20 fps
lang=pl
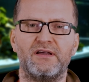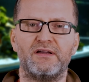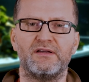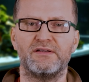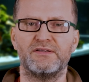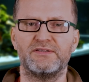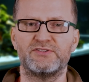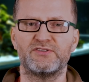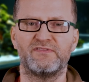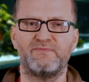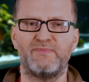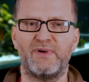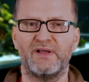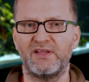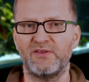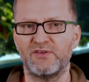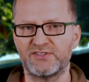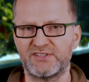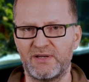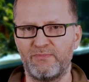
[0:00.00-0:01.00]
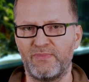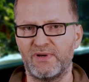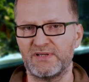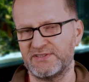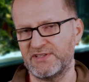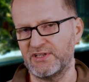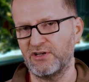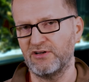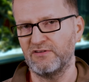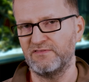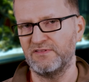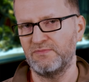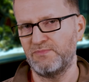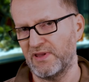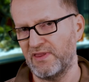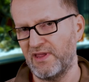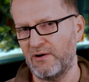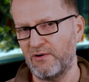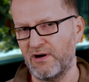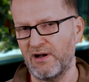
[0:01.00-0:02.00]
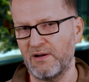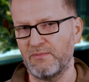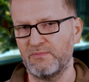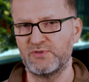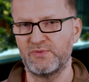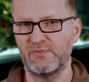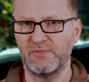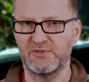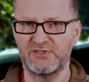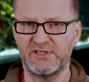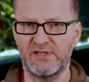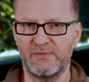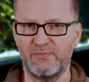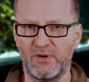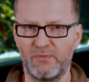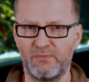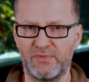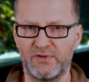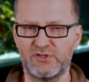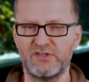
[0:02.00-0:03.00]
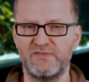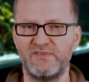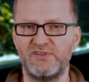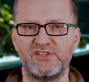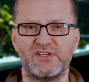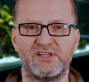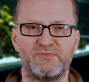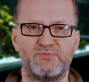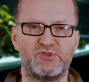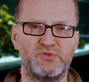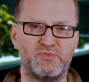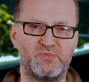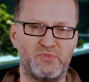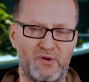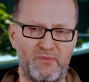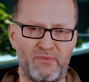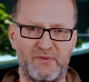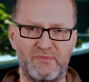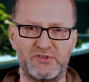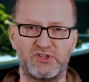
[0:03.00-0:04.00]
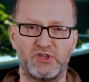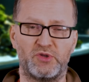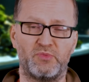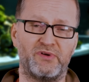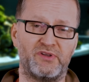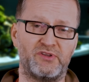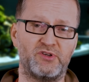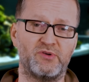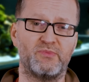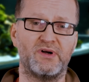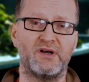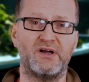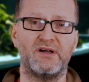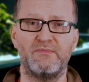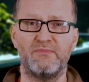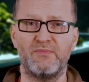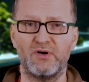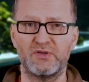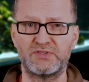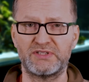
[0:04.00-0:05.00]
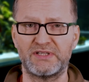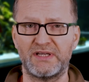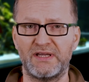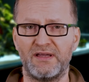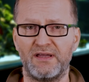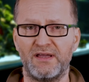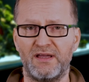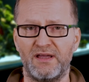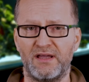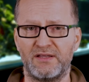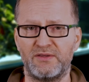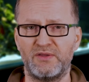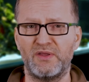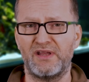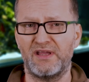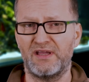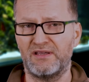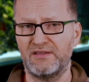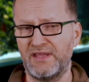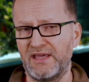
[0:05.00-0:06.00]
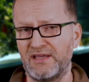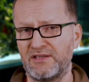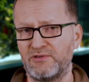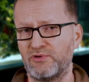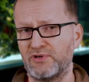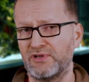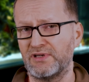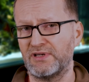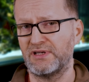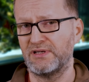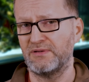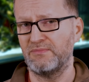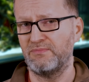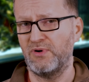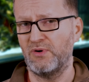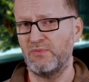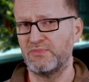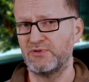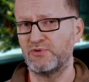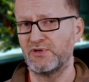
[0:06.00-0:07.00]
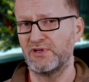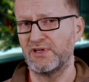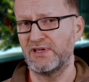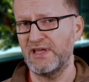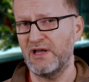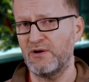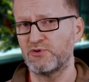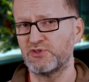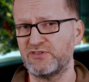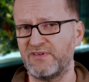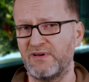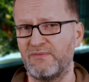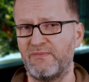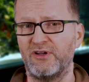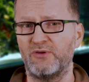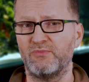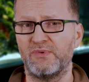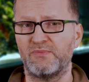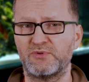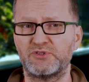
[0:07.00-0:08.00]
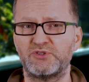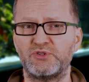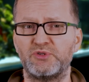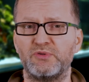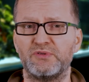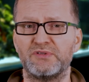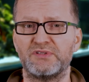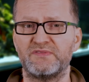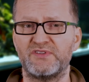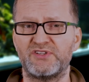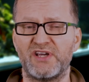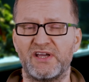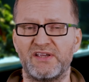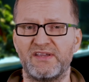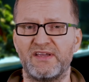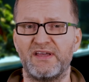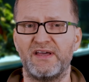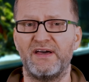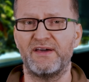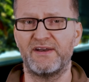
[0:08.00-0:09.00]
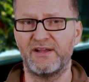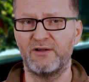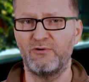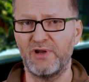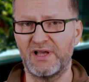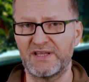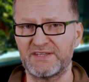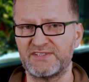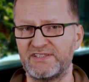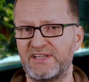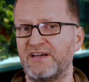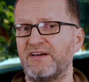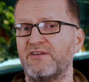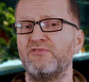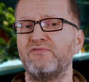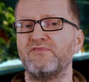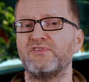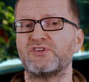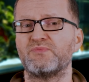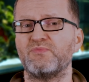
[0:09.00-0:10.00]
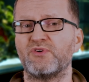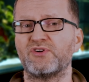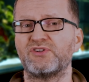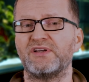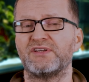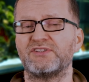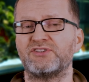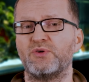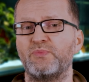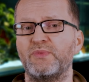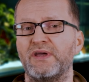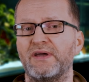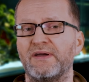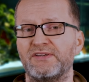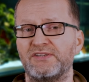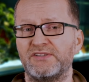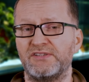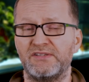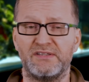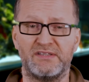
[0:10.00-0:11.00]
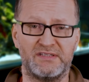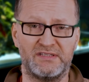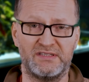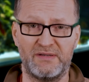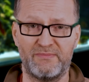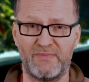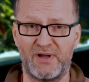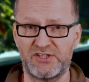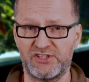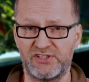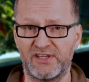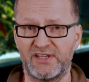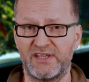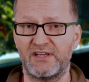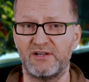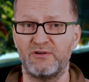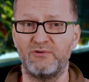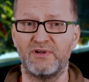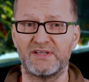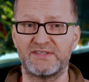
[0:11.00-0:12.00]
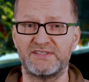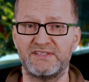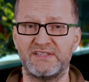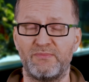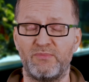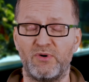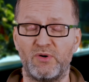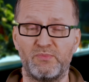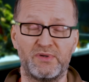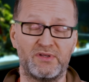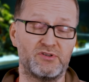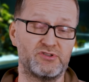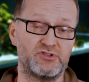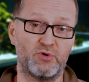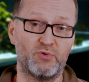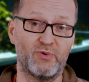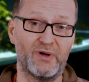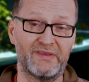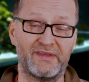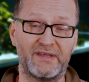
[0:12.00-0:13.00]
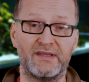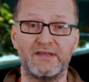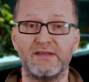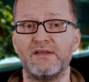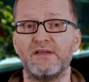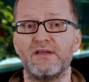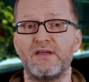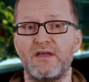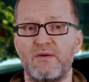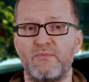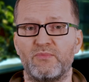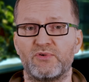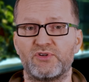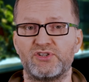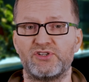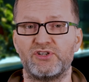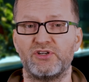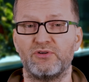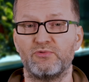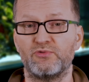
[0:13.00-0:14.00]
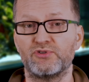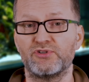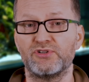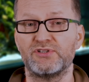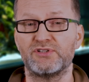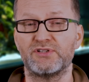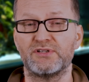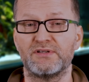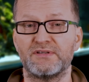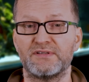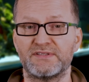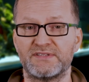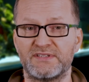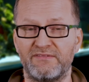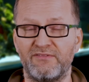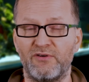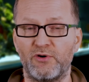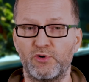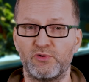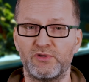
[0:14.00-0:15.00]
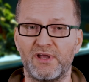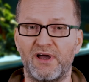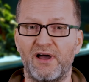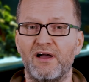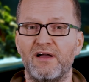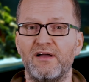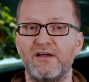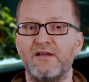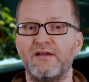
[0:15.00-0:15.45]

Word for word: e, co wpada do sampa, z niego wypadała przy pomocy tej pompy? Oczywiście musi pompa mieć odpowiednią moc tej, tej, których pomp, których ja używam, mają po prostu zwyczajnie regulację. Również można sobie, jeśli nie macie takiej regulacji na pompie dość dokładnej, możecie użyć e, zaworu na,